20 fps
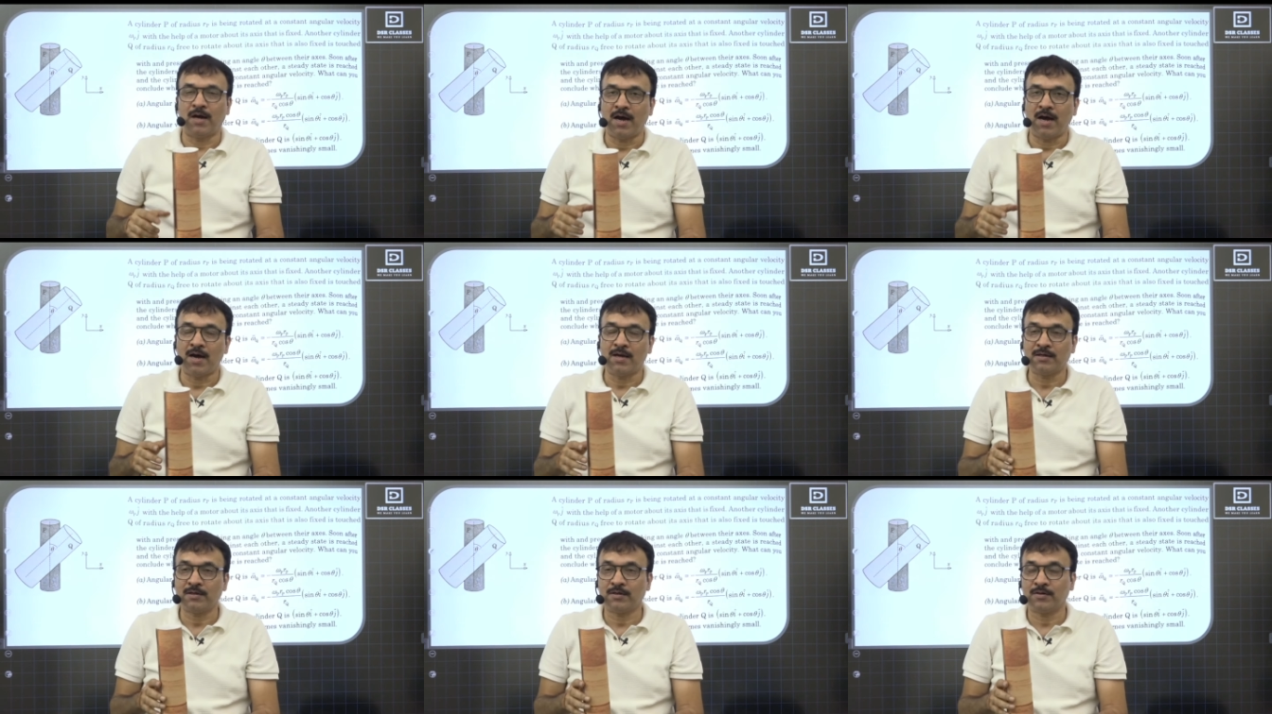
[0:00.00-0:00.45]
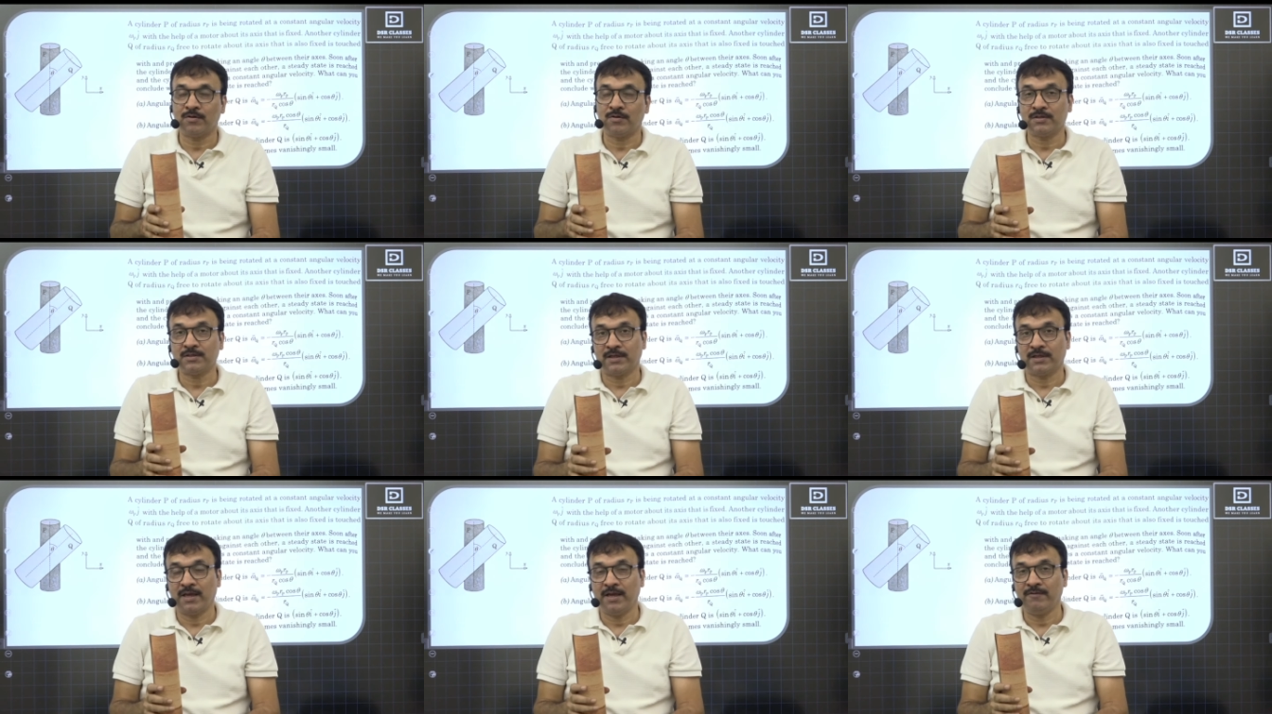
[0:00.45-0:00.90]
आर
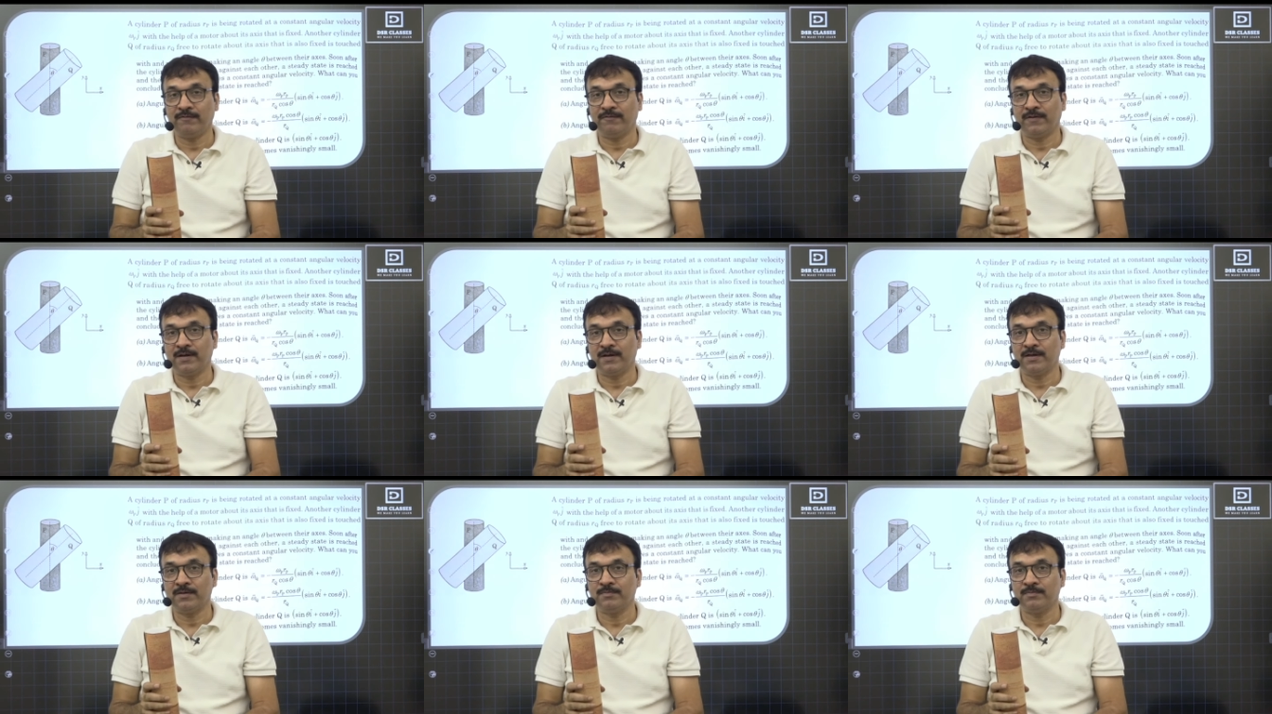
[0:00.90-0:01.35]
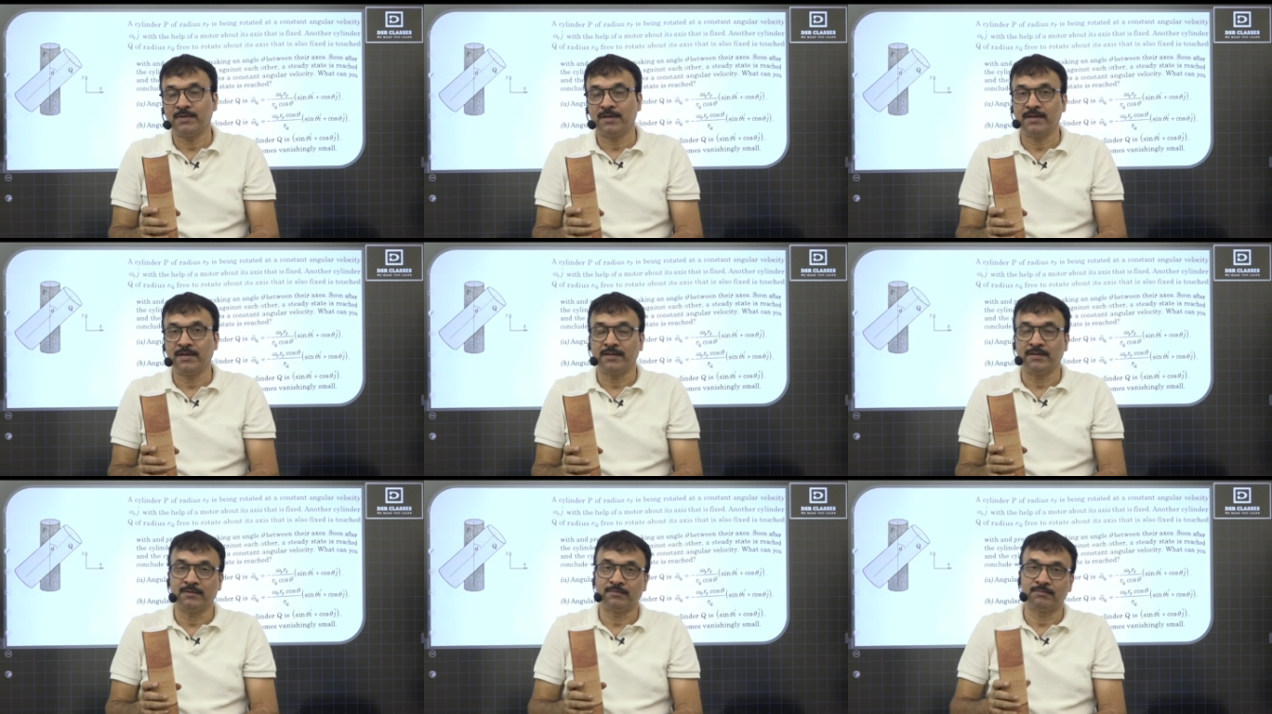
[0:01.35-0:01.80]
क्रॉस एफ अगर हम
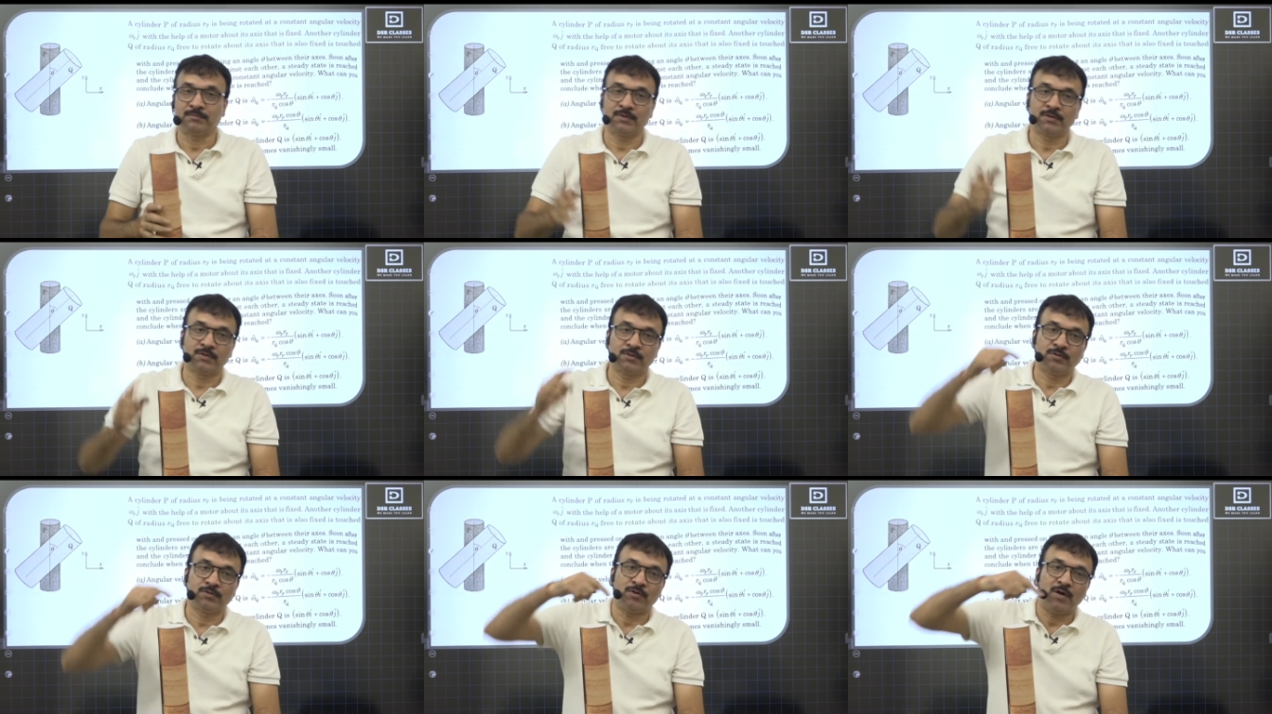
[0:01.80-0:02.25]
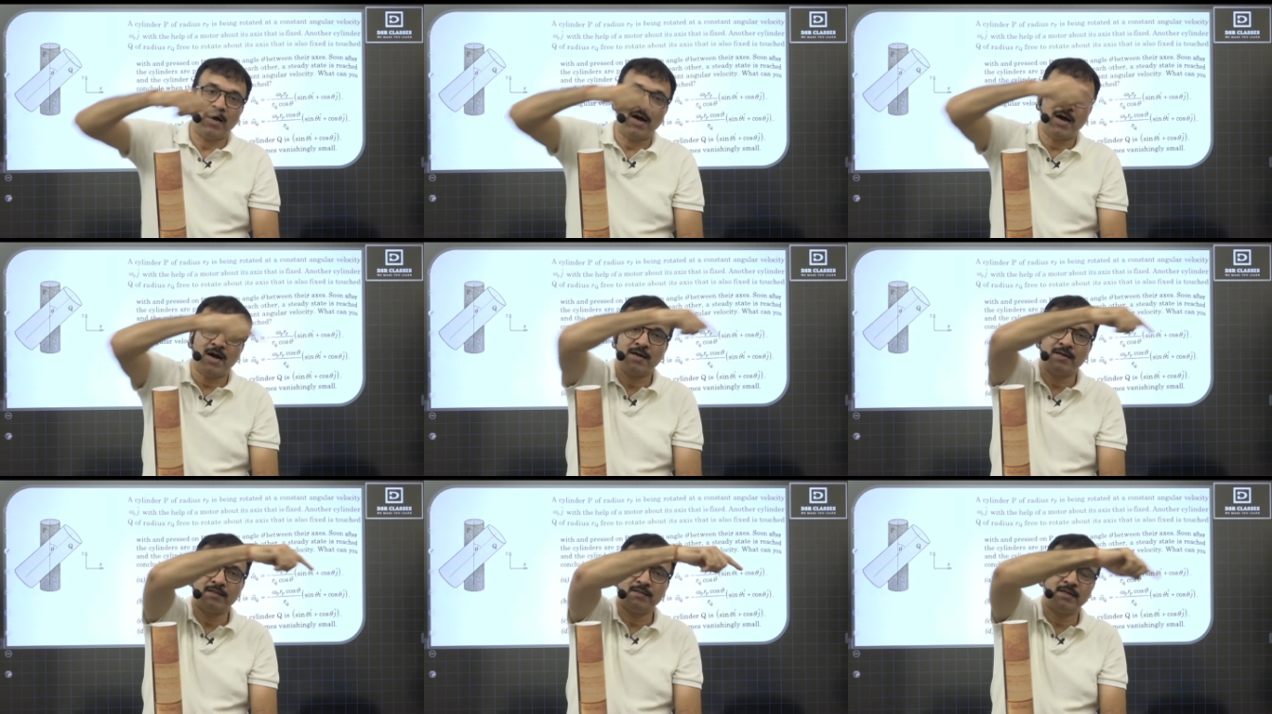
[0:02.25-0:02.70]
करें तो
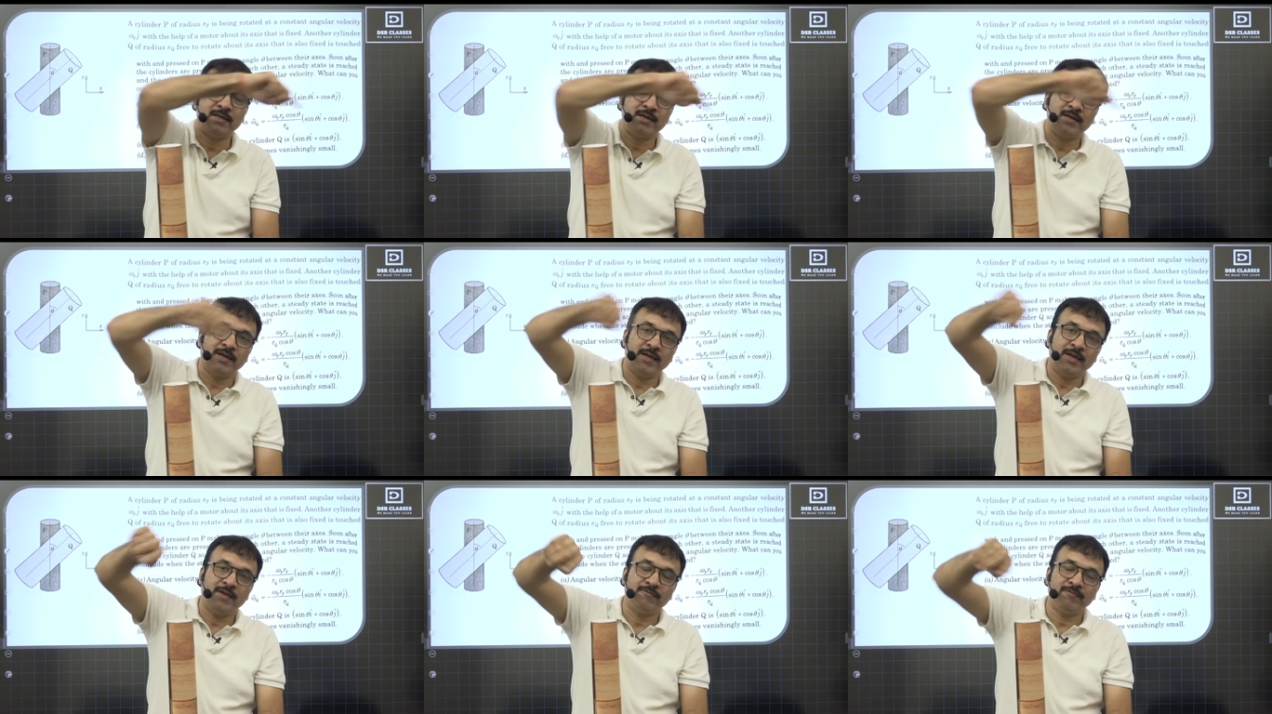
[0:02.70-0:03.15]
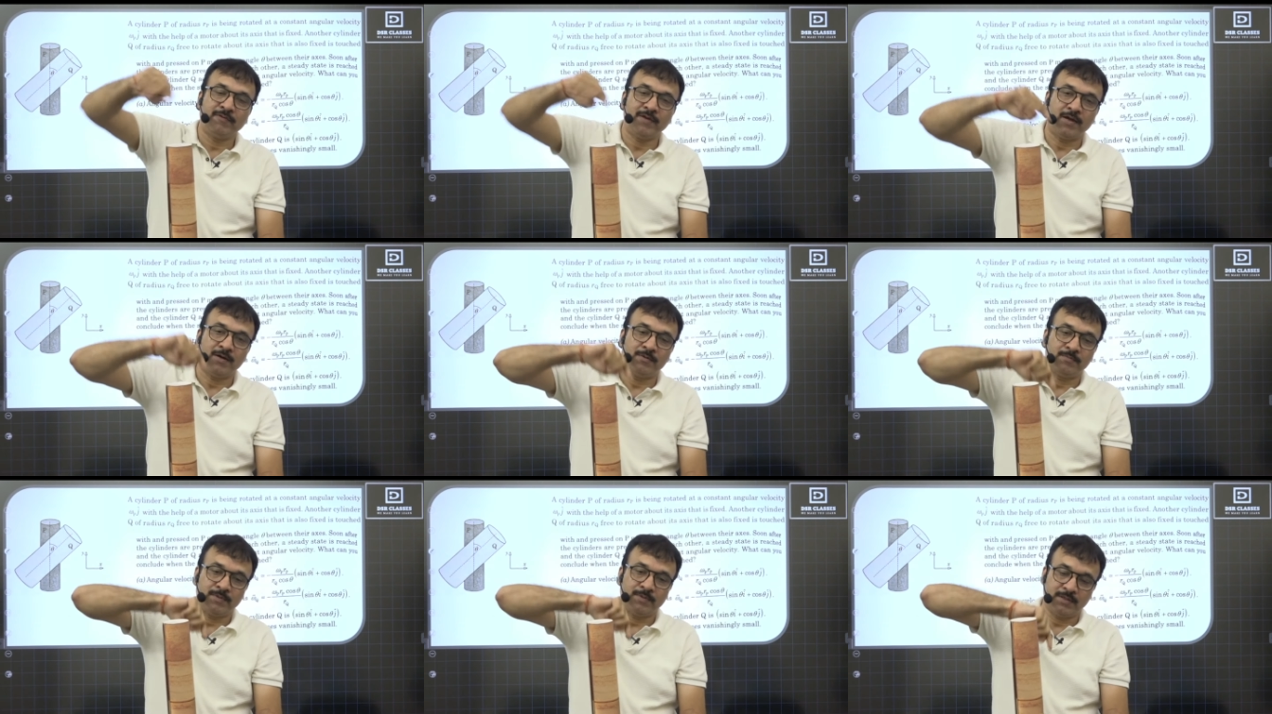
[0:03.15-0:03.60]
आर इधर है एफ
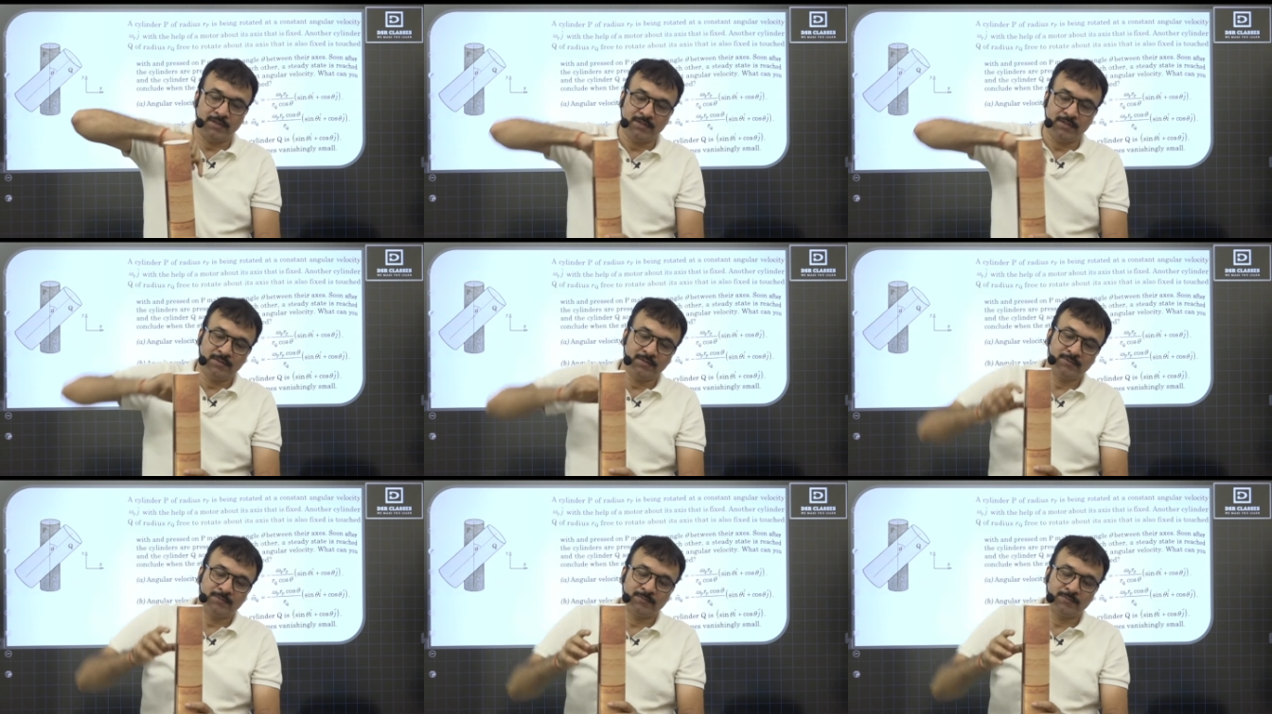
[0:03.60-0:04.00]
यहाँ पर है